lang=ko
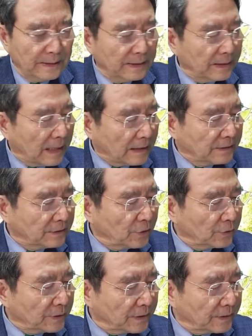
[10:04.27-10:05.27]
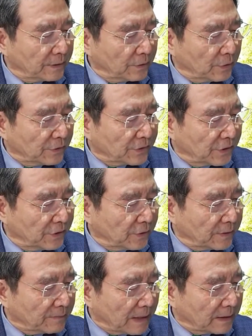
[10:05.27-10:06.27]
이 안용년
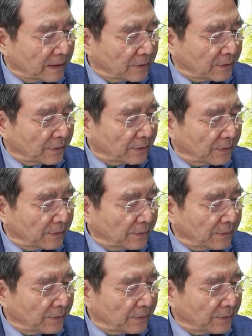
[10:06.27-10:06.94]
논설위원 말대로